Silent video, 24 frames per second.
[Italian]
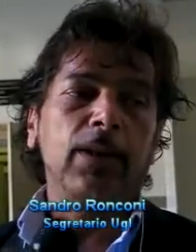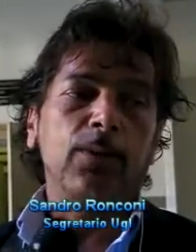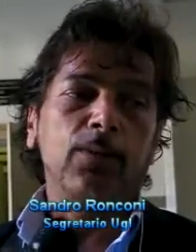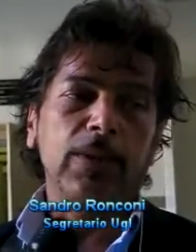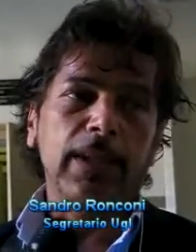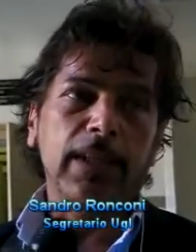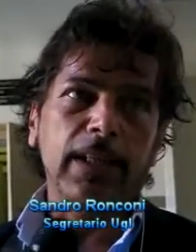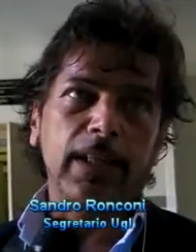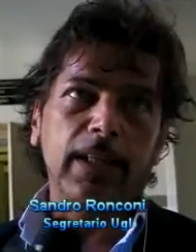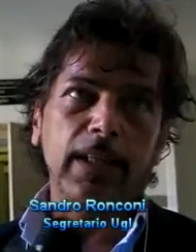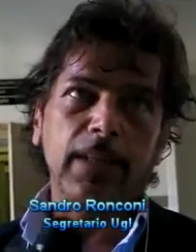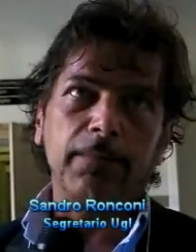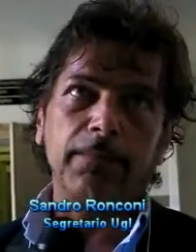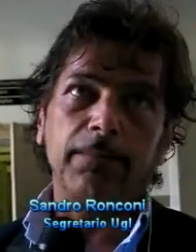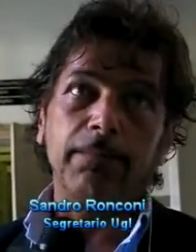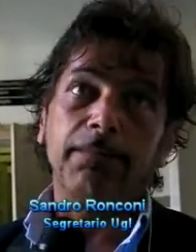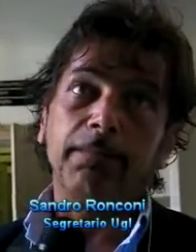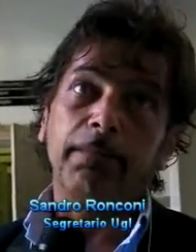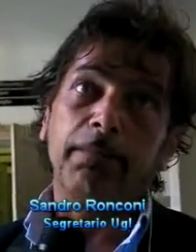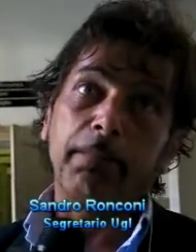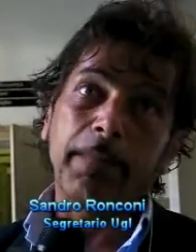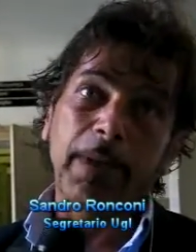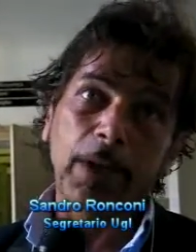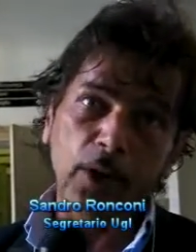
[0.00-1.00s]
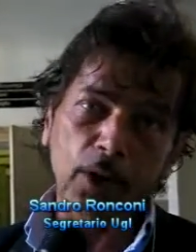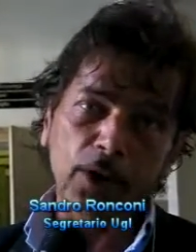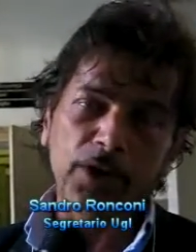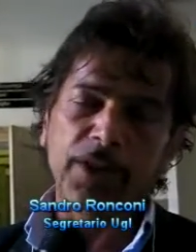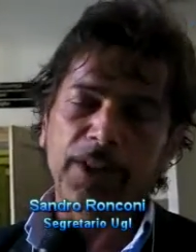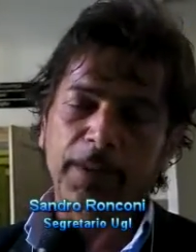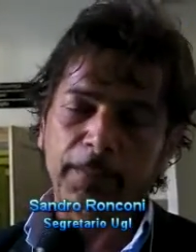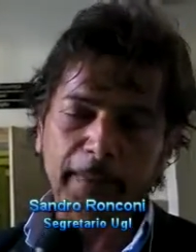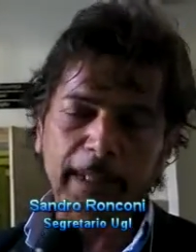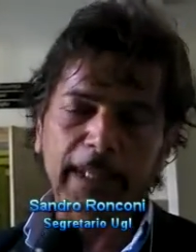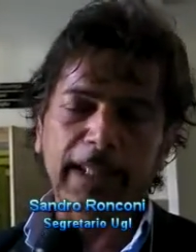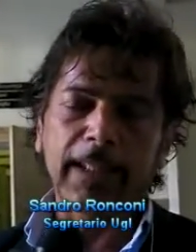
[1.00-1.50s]
una
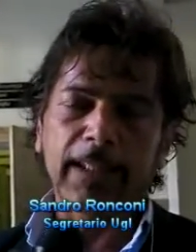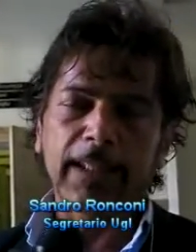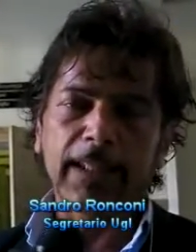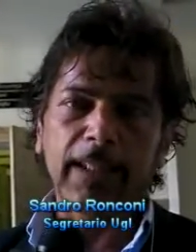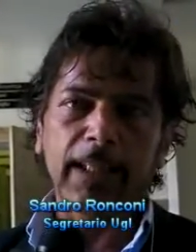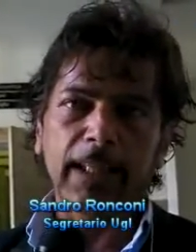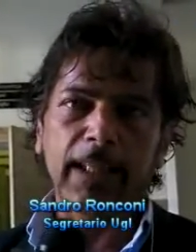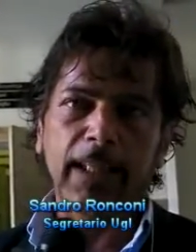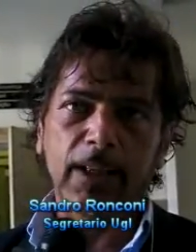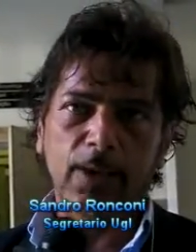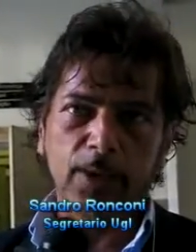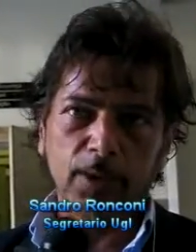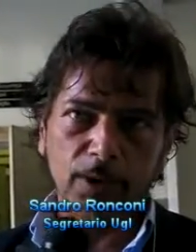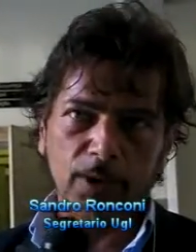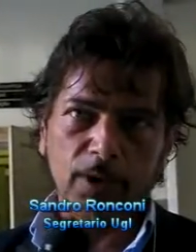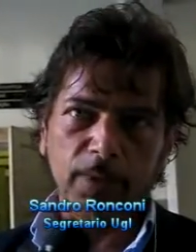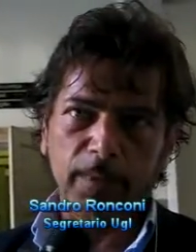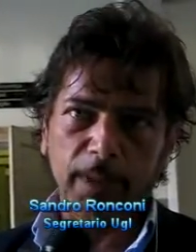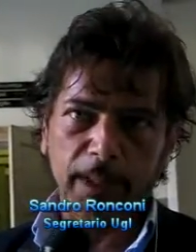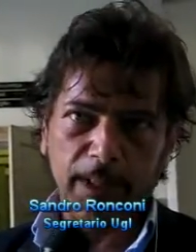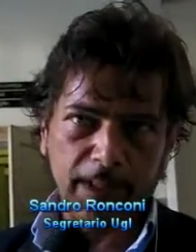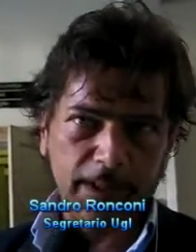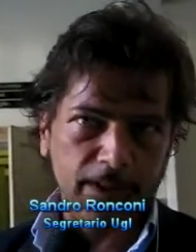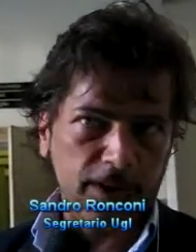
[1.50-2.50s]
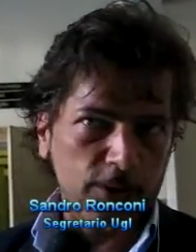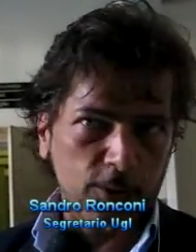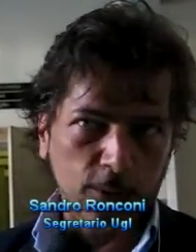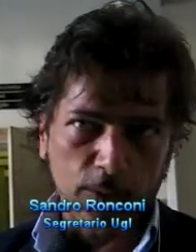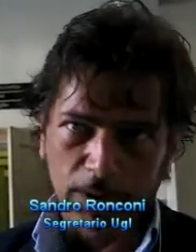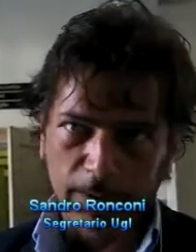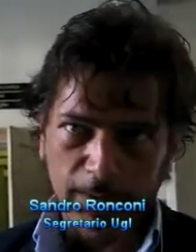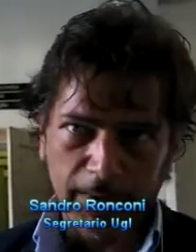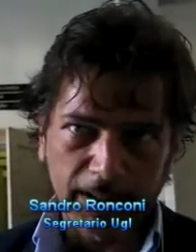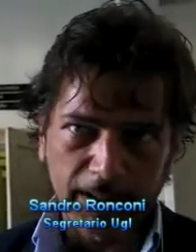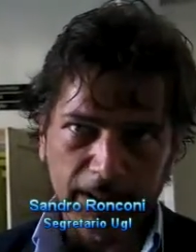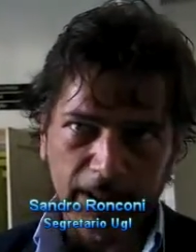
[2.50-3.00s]
grossa perdita economica,
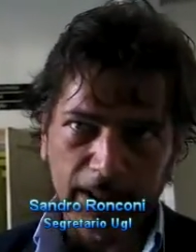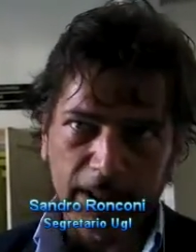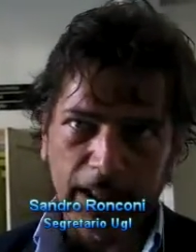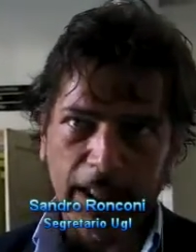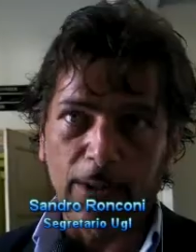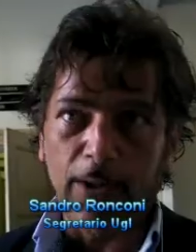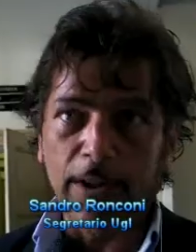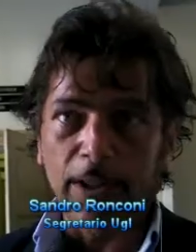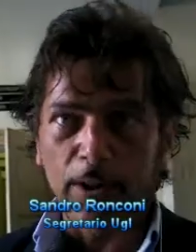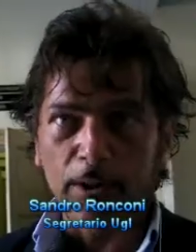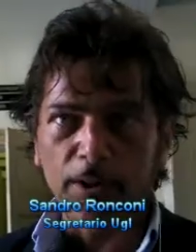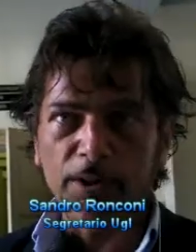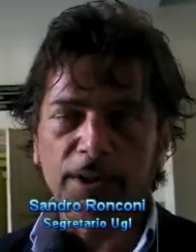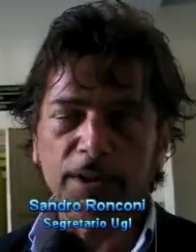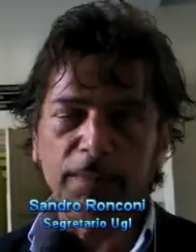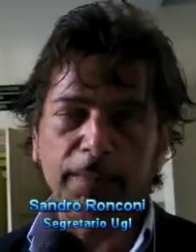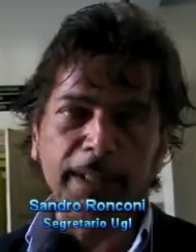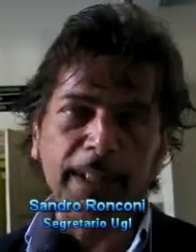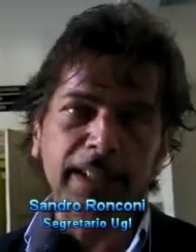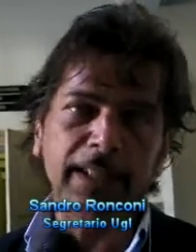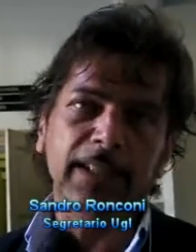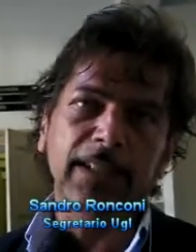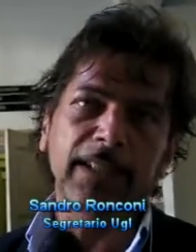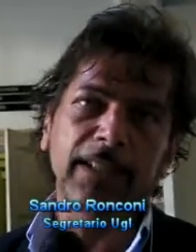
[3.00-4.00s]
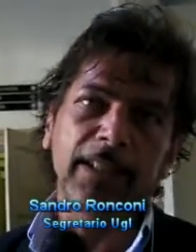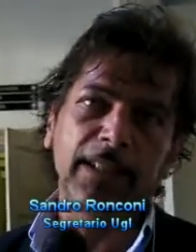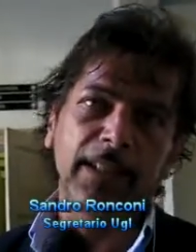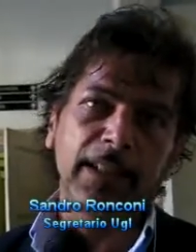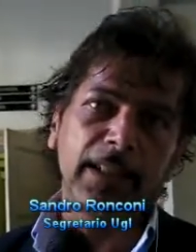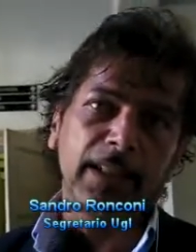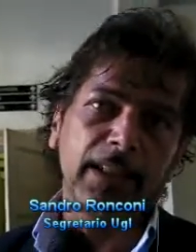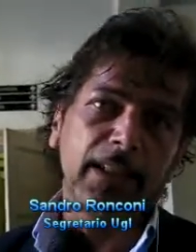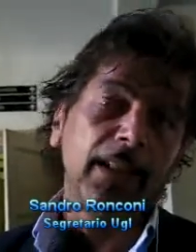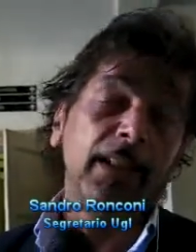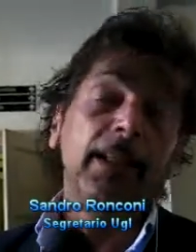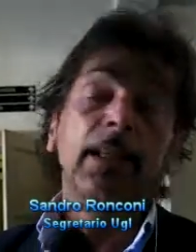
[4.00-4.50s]
sicuramente, e una grossa perdita
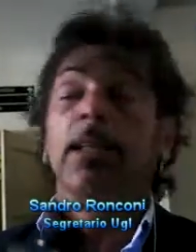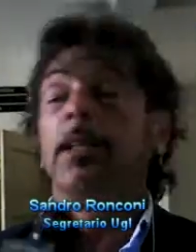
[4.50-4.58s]
di